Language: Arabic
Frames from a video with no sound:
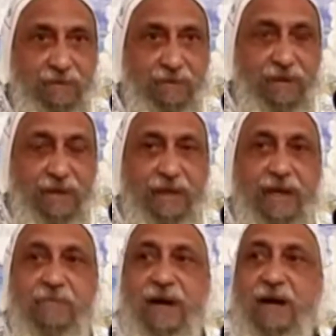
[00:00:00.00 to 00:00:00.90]
هي
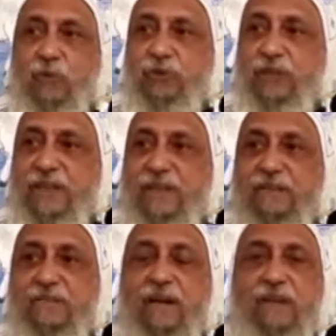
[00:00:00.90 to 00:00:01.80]
معموديه
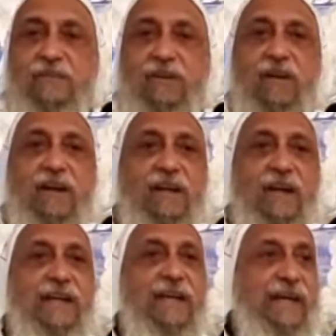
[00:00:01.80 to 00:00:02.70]
اعطائنا
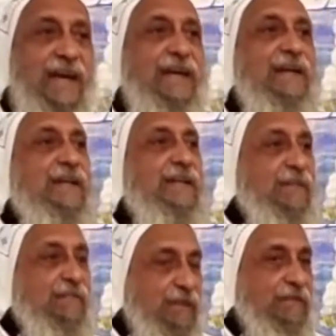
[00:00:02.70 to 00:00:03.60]
كيانا
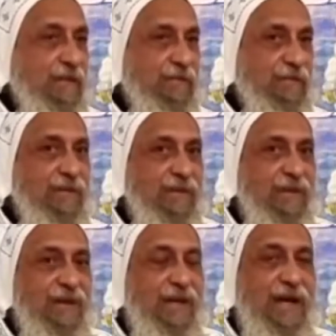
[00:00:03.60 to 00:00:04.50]
جديدا
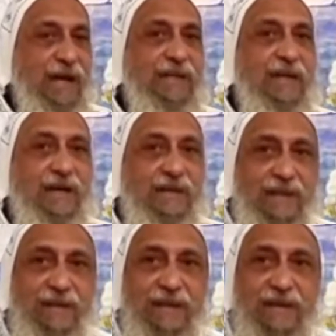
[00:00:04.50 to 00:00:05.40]
اي
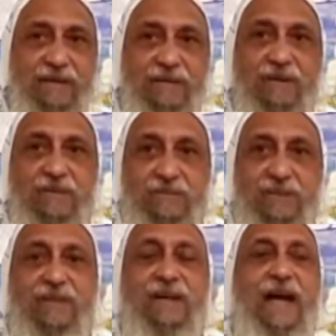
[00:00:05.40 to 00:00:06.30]
اننا نصير
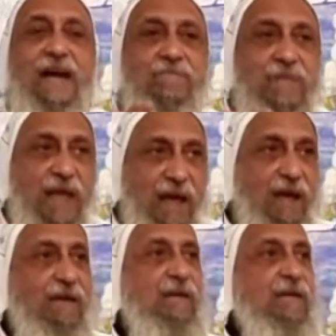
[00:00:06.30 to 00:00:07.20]
ابناء
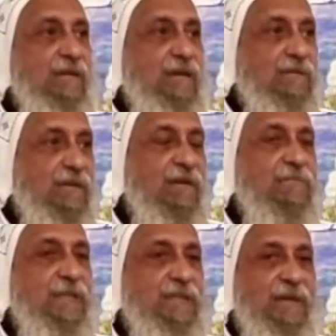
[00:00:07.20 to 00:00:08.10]
لله
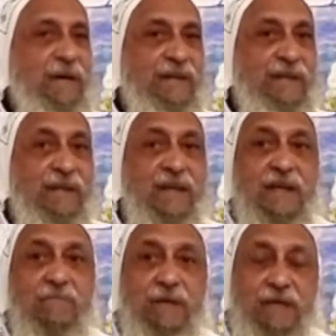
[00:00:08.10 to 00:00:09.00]
بالتبني
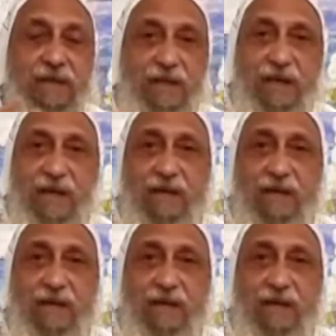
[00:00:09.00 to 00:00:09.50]
من خلال